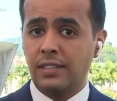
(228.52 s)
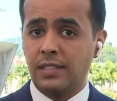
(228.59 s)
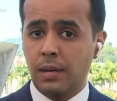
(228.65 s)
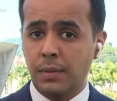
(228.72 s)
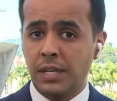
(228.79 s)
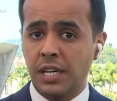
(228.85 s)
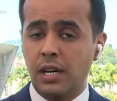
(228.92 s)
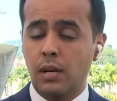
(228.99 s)

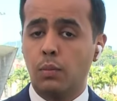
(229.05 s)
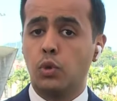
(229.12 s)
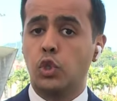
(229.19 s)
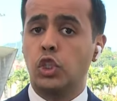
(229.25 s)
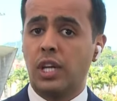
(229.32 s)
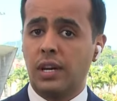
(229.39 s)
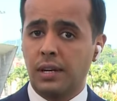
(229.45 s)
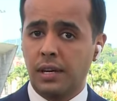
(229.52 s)
ختاميا
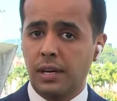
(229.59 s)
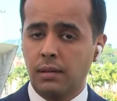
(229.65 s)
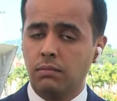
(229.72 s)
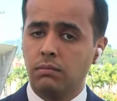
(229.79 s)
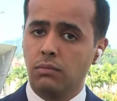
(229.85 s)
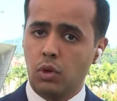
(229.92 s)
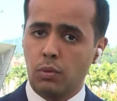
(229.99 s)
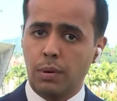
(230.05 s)
مشتركا
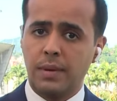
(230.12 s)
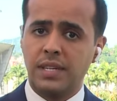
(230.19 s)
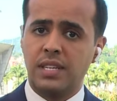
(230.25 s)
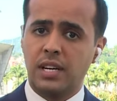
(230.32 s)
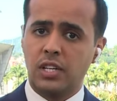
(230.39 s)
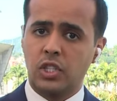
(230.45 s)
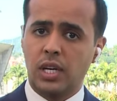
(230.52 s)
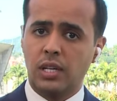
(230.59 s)
ربما
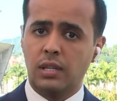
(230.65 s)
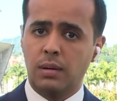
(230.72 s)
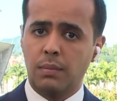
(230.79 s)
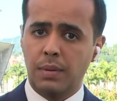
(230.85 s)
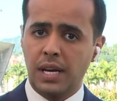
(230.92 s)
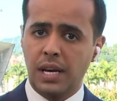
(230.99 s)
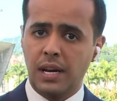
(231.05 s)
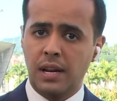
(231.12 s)
سنشهد
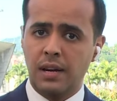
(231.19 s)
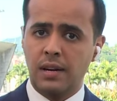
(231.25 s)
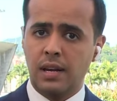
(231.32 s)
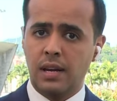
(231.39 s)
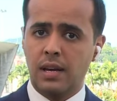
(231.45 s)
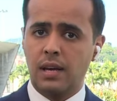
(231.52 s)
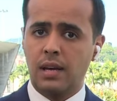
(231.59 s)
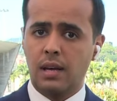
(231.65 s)

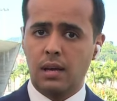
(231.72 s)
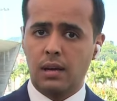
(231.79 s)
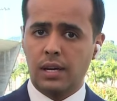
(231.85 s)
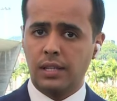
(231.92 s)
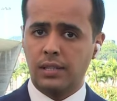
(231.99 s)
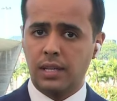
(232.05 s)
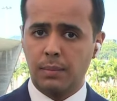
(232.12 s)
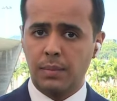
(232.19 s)
بيانا
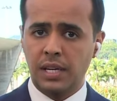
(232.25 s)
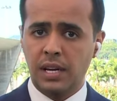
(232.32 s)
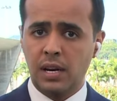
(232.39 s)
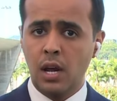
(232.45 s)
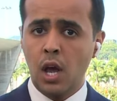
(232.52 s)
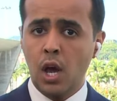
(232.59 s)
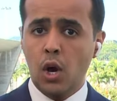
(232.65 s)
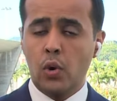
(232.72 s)
ختاميا
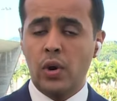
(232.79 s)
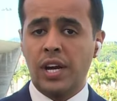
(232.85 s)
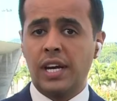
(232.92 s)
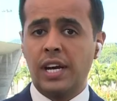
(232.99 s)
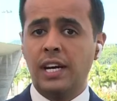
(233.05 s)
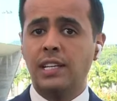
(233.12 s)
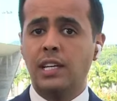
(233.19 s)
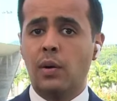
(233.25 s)
هناك
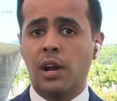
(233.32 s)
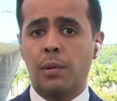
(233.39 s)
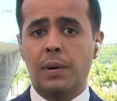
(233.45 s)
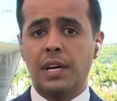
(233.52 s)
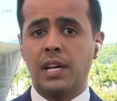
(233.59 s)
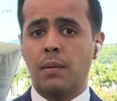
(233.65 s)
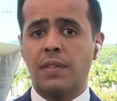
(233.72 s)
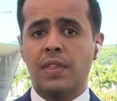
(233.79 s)

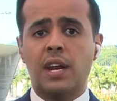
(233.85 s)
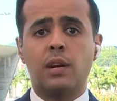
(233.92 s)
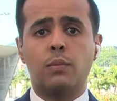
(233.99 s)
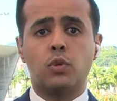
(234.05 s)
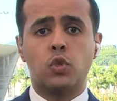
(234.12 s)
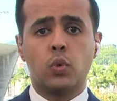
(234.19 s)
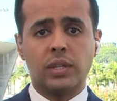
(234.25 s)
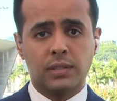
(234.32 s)
41 مثلا
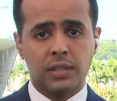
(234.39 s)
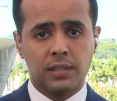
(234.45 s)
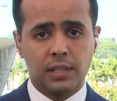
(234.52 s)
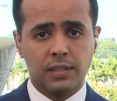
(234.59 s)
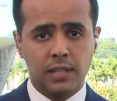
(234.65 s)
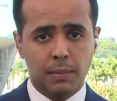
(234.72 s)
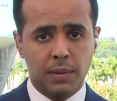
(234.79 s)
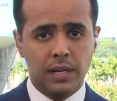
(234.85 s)
مسودة
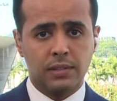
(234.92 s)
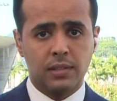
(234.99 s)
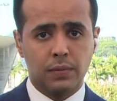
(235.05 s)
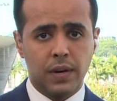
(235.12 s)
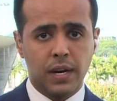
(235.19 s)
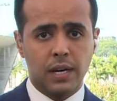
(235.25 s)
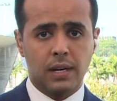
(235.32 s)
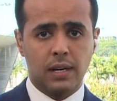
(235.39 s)
تم
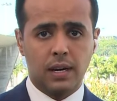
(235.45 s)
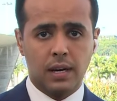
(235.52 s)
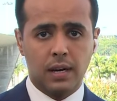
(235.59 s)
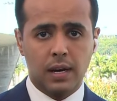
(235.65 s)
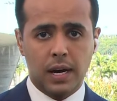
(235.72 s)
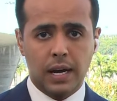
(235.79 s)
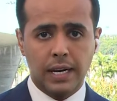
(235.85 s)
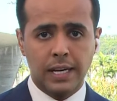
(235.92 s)
الاتفاق
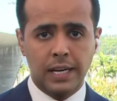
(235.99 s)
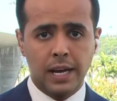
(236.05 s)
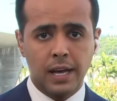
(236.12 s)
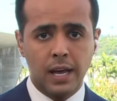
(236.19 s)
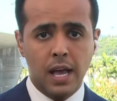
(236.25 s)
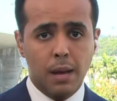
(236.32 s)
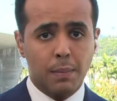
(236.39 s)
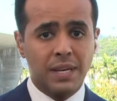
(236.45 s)
عليها
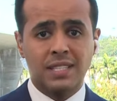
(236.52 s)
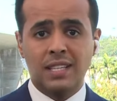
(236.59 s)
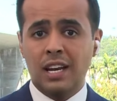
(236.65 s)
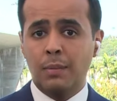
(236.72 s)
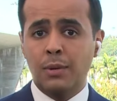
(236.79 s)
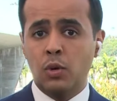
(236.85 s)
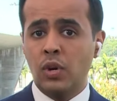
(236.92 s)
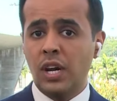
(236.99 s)
ما
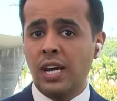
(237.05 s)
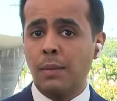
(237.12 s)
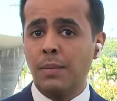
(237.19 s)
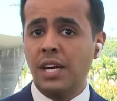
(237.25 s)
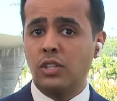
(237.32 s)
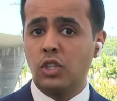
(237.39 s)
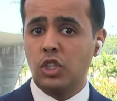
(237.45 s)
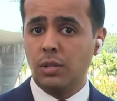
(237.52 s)
يستعلمين هناك
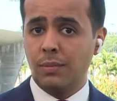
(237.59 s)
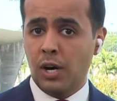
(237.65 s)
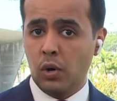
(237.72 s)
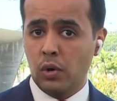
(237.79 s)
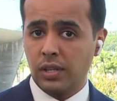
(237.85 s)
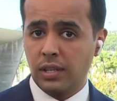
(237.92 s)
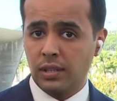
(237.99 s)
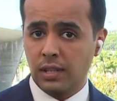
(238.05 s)
100 اجتماع
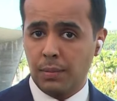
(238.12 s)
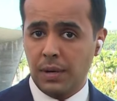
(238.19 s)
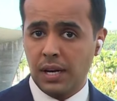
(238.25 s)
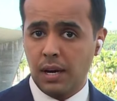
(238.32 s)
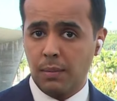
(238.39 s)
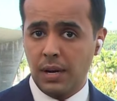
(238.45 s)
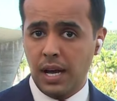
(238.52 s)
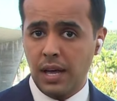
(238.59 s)
عقدت طبعا
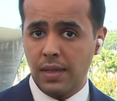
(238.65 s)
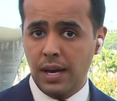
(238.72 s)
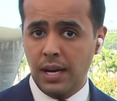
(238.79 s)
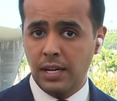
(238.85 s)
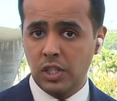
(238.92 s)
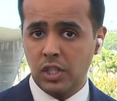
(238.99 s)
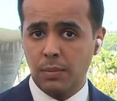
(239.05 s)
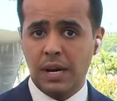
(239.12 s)
قبل هذا
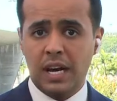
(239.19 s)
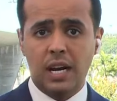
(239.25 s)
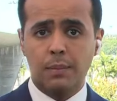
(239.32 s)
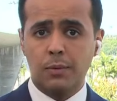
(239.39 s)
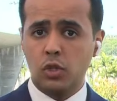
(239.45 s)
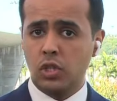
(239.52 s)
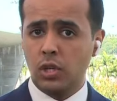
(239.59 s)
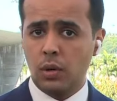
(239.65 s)
الاجتماع على
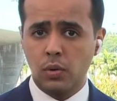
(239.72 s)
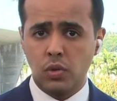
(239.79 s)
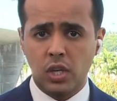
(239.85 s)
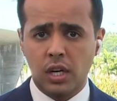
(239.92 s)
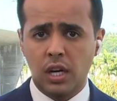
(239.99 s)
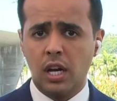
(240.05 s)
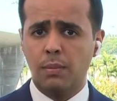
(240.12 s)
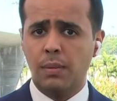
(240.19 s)
مستوى
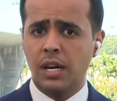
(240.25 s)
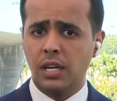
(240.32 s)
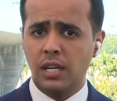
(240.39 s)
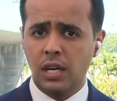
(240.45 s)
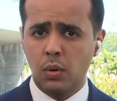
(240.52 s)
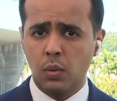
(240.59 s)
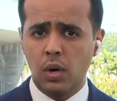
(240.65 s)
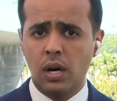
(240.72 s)
وزراء
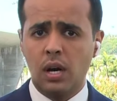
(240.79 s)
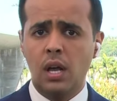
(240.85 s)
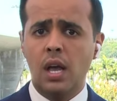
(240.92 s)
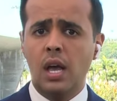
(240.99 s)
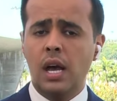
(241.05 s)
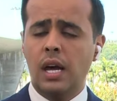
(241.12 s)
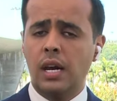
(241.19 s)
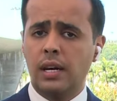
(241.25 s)
المالية
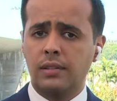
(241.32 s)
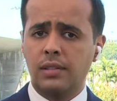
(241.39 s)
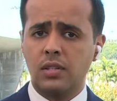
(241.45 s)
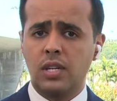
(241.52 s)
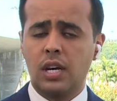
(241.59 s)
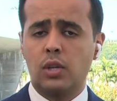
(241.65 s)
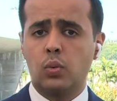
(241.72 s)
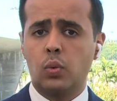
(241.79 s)

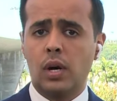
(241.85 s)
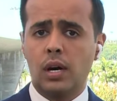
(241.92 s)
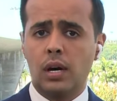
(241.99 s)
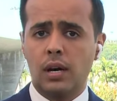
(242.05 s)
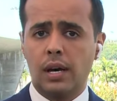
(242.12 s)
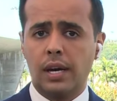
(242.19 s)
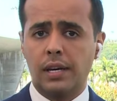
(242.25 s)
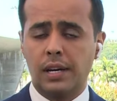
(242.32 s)
والاقتصاد
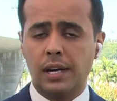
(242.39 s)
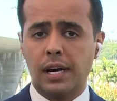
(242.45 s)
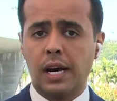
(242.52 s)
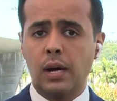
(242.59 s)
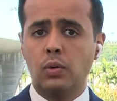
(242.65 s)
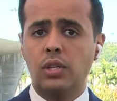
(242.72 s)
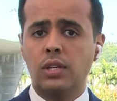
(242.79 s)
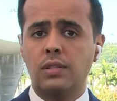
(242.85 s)
وغيرها
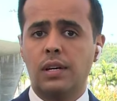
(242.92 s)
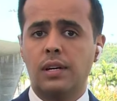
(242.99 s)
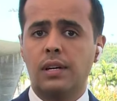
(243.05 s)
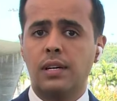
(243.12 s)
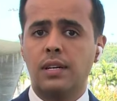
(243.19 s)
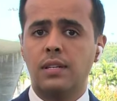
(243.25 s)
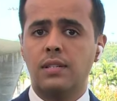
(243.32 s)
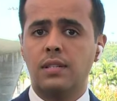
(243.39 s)
عودة
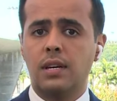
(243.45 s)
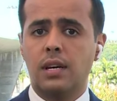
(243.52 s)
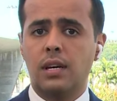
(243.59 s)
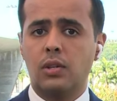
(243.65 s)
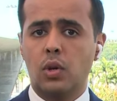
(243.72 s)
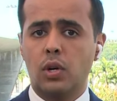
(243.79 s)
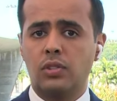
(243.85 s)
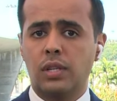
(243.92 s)
الرئيس
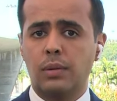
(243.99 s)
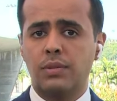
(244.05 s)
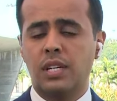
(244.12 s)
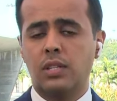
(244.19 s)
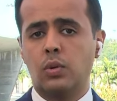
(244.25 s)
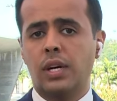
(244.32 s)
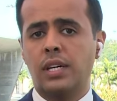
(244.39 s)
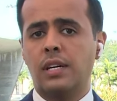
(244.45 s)
آه، دونالد ترامب
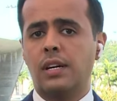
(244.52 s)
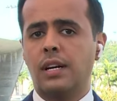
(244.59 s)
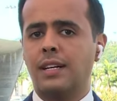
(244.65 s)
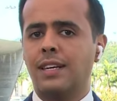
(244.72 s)
ستغير